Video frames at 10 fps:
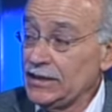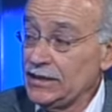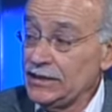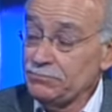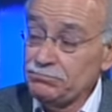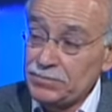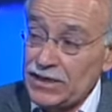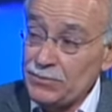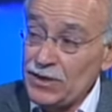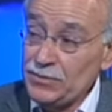eh,
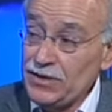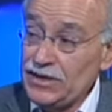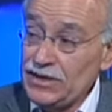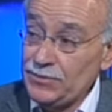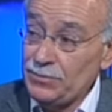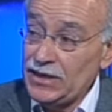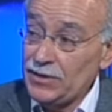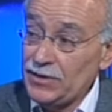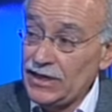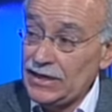para Malvin y para
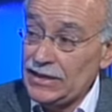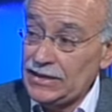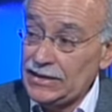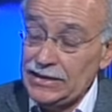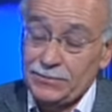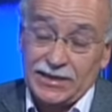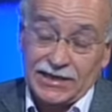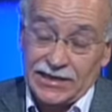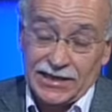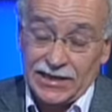Hebraica van a
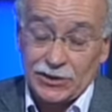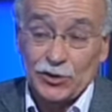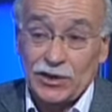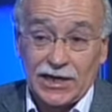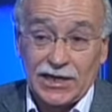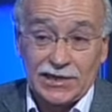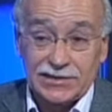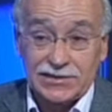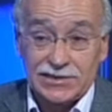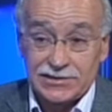tener que ir a todas las
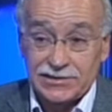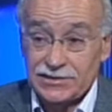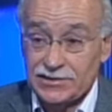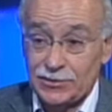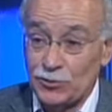canchas, eh,